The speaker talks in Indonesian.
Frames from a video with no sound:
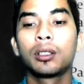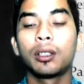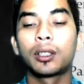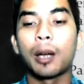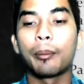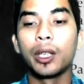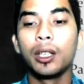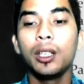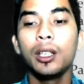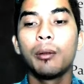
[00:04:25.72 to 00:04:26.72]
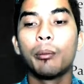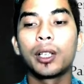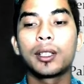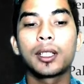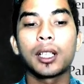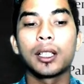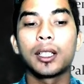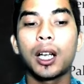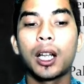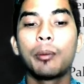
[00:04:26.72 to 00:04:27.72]
Tetapi masih
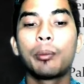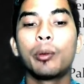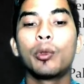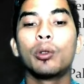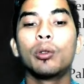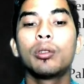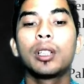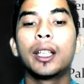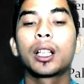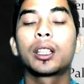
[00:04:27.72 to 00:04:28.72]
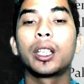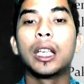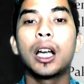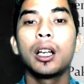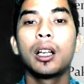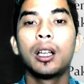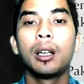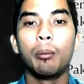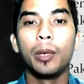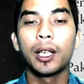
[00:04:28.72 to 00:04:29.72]
saja ada pemulung yang tidak
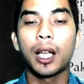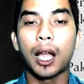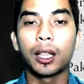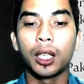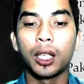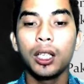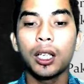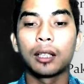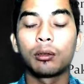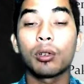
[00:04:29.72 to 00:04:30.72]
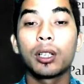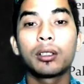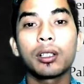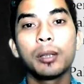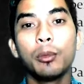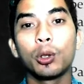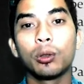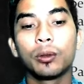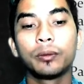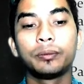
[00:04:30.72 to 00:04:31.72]
menaati aturan tersebut.
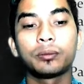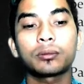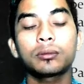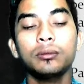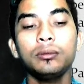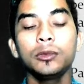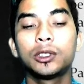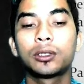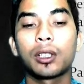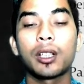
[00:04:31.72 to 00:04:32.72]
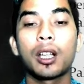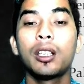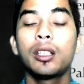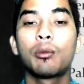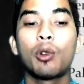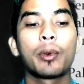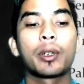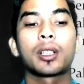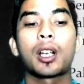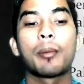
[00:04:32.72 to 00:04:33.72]
Terjadi sebuah
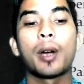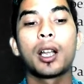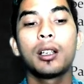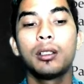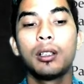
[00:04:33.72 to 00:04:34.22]
percakapan